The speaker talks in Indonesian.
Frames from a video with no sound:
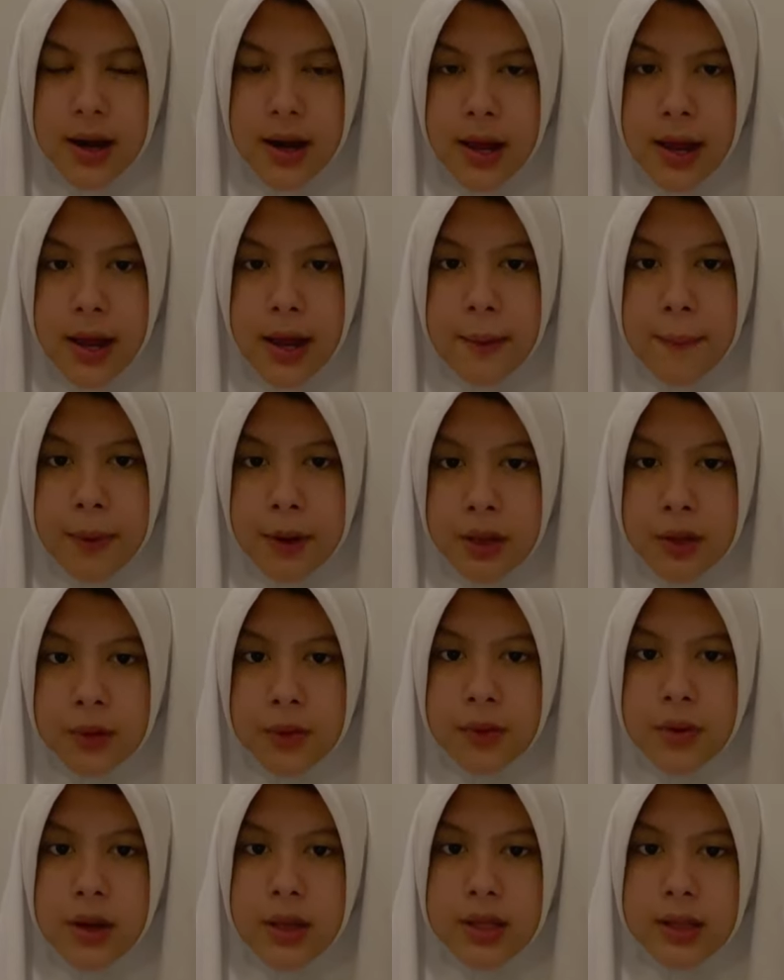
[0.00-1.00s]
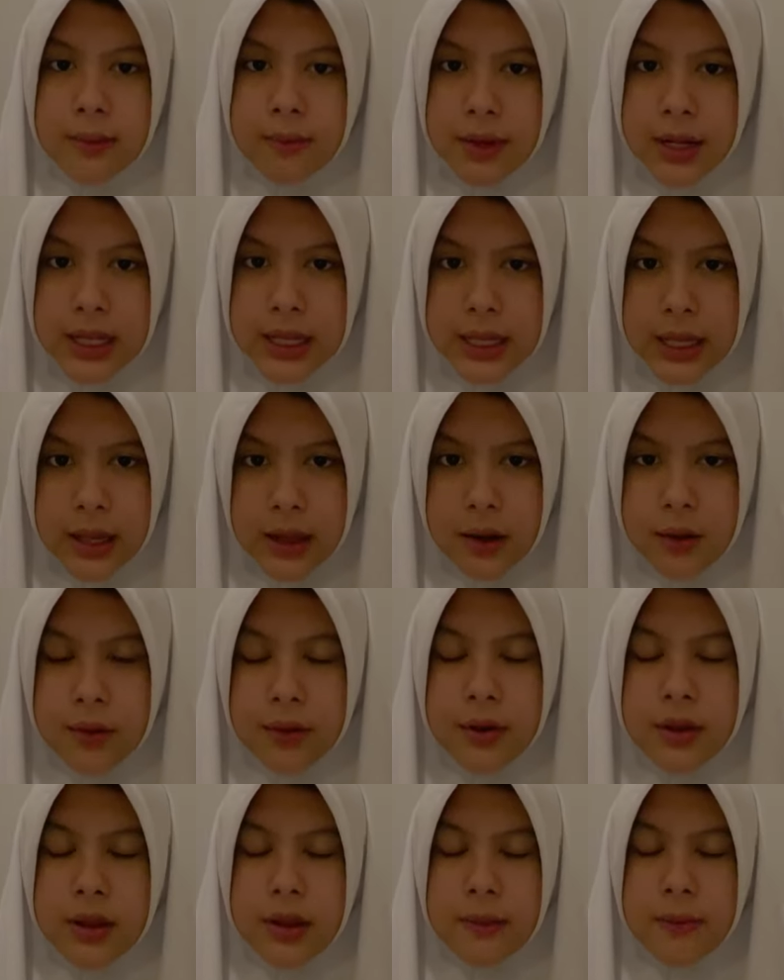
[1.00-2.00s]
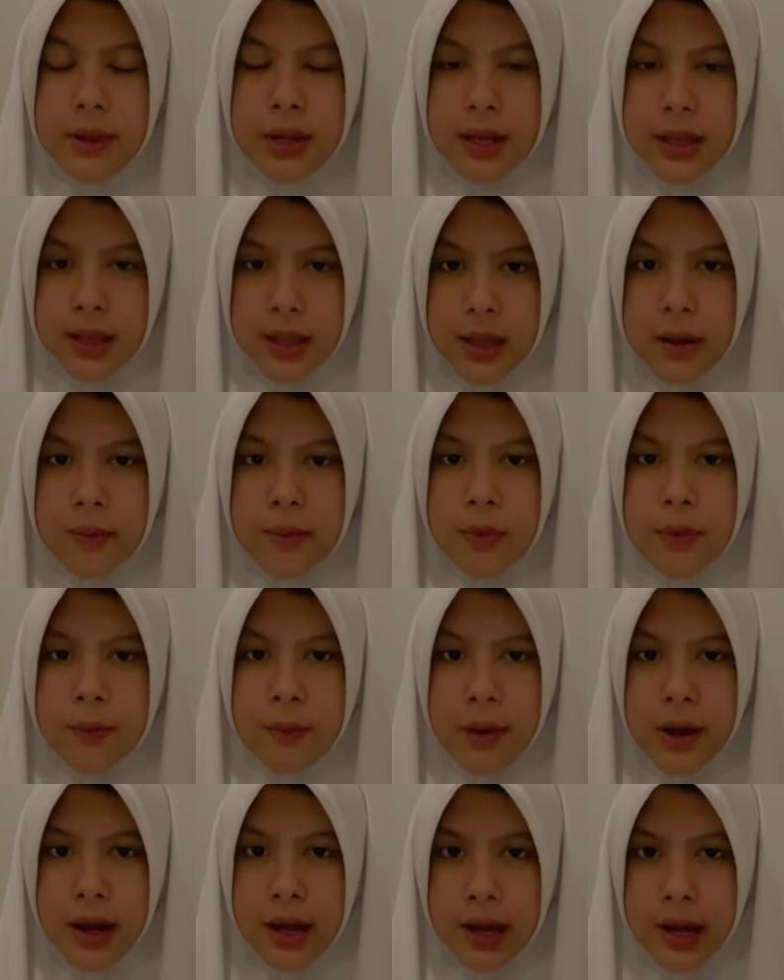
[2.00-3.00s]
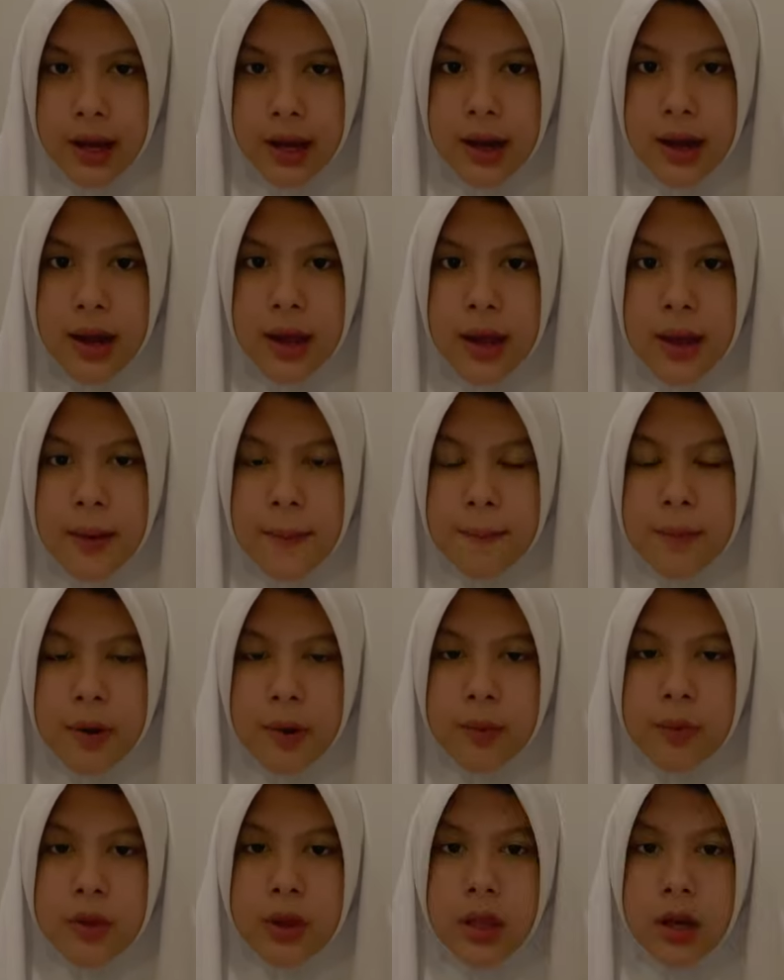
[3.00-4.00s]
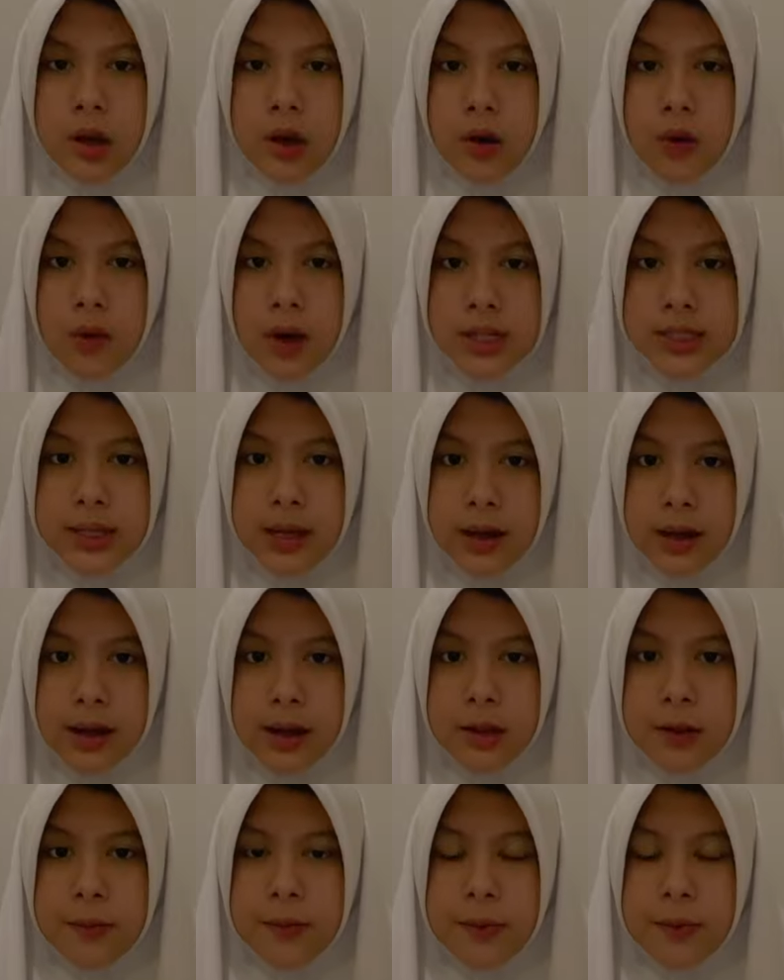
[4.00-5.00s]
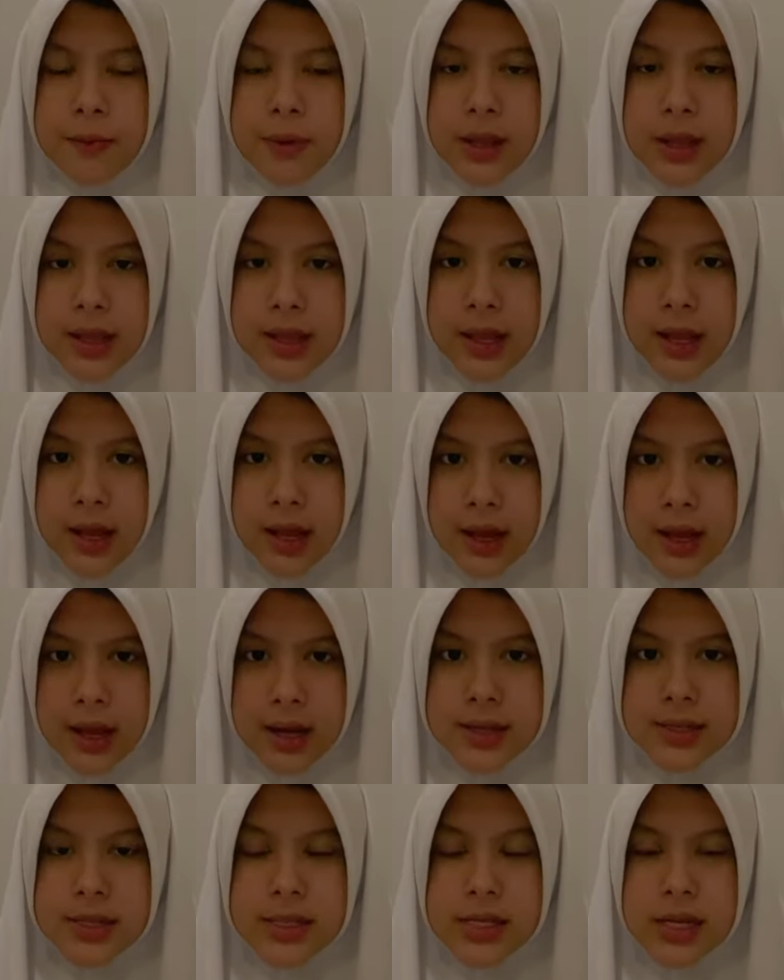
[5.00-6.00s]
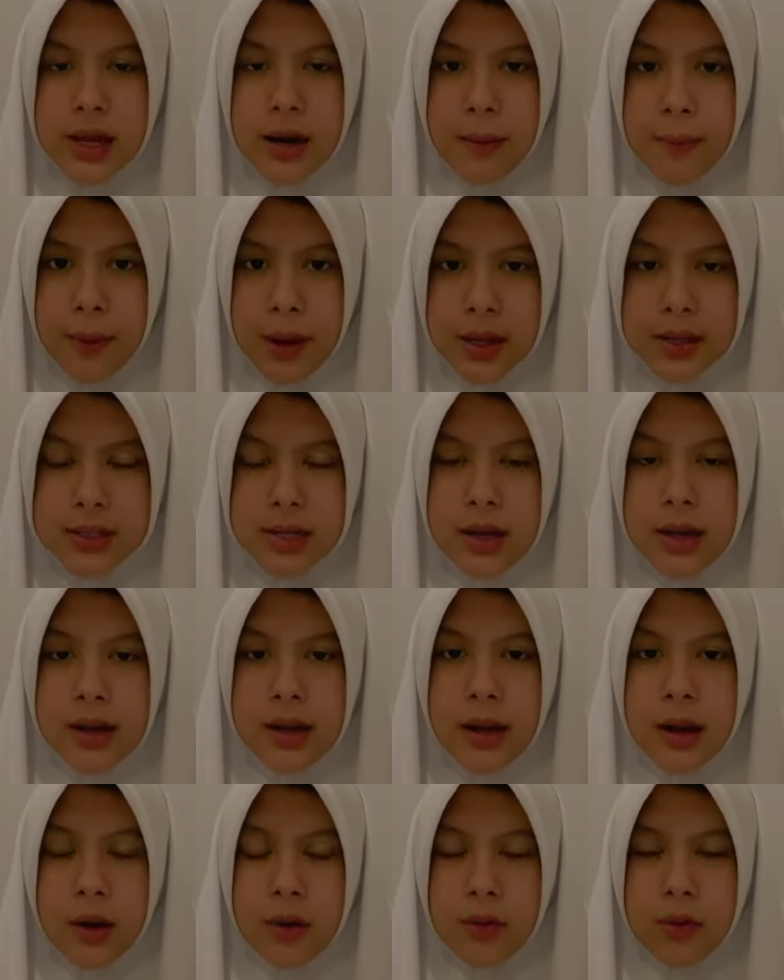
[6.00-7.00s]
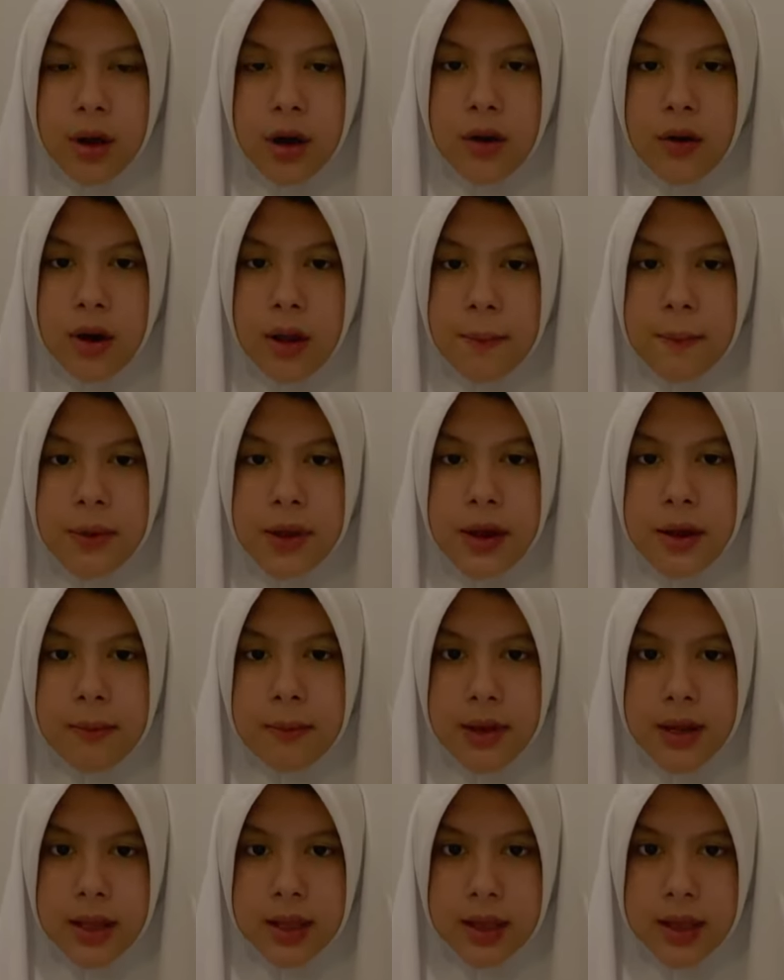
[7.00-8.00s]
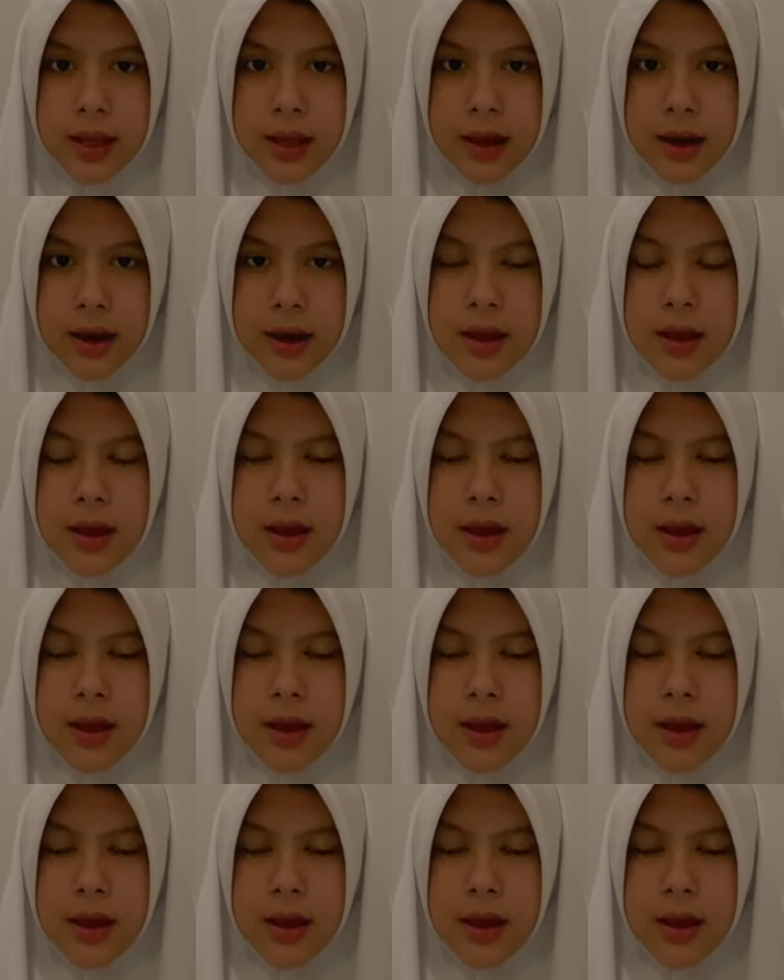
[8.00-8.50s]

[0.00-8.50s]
Nah, apa itu kudeta militer? Kudeta militer merupakan perebutan kekuasaan atau pemerintahan secara paksa yang dilakukan oleh pihak militer.